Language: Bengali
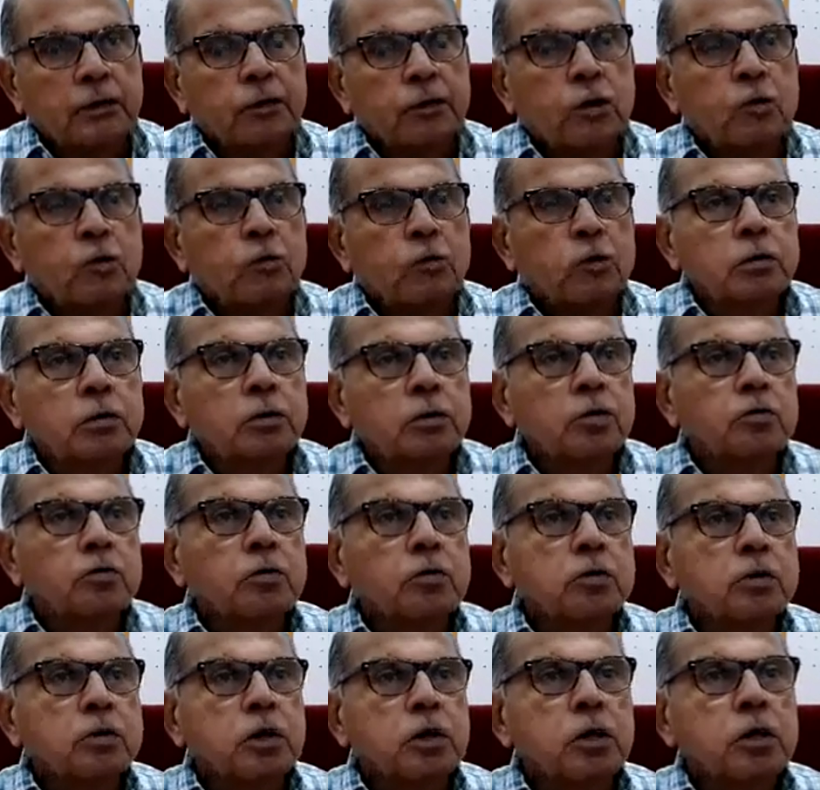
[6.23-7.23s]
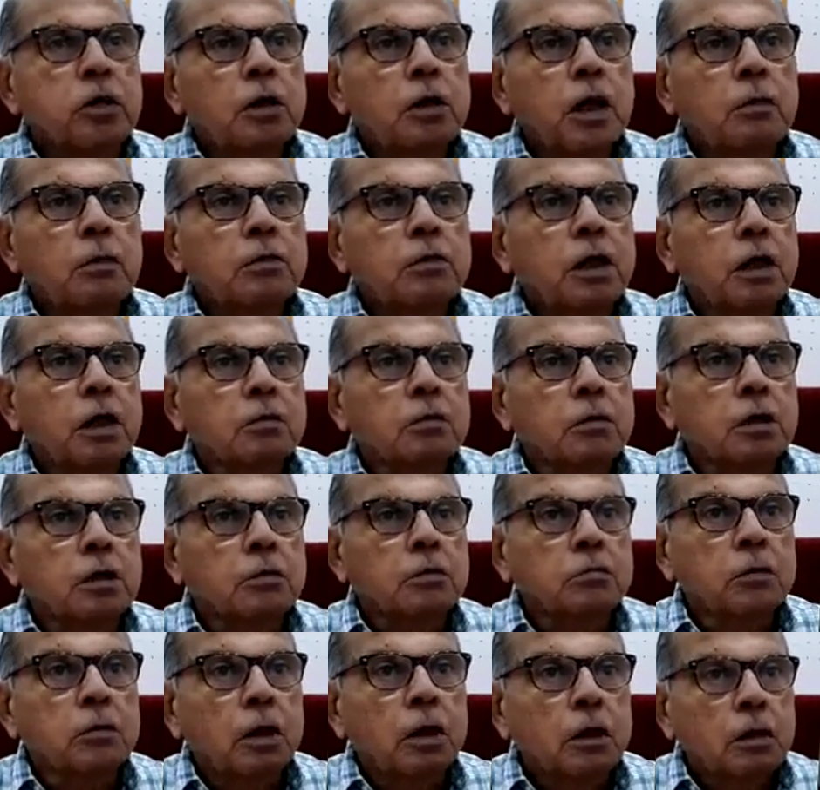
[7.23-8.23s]
চাষের উপর নির্ভরশীল আমরা
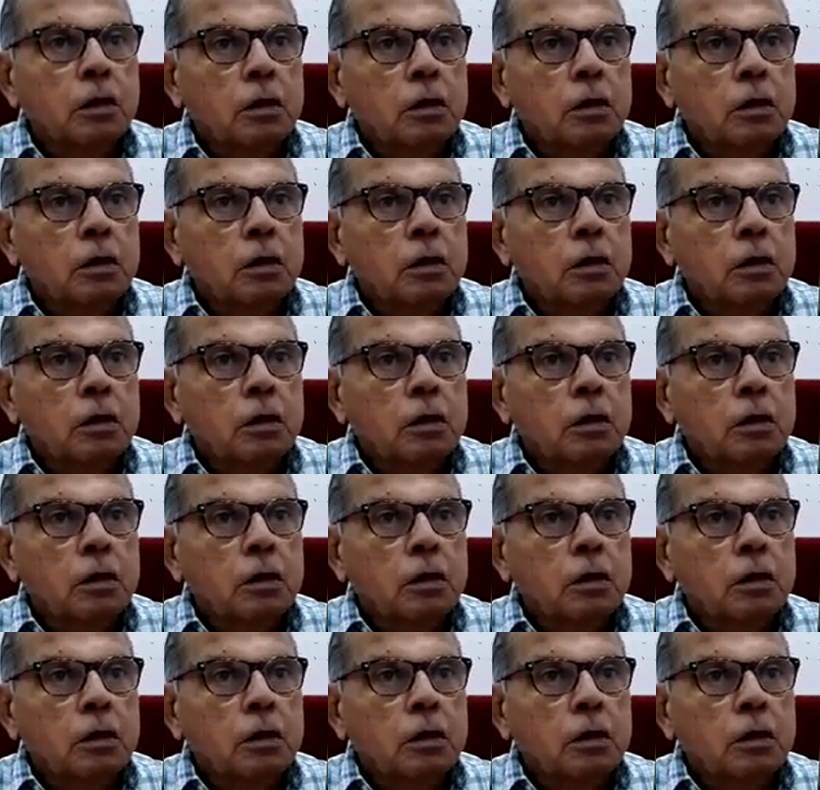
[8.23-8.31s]
একদিন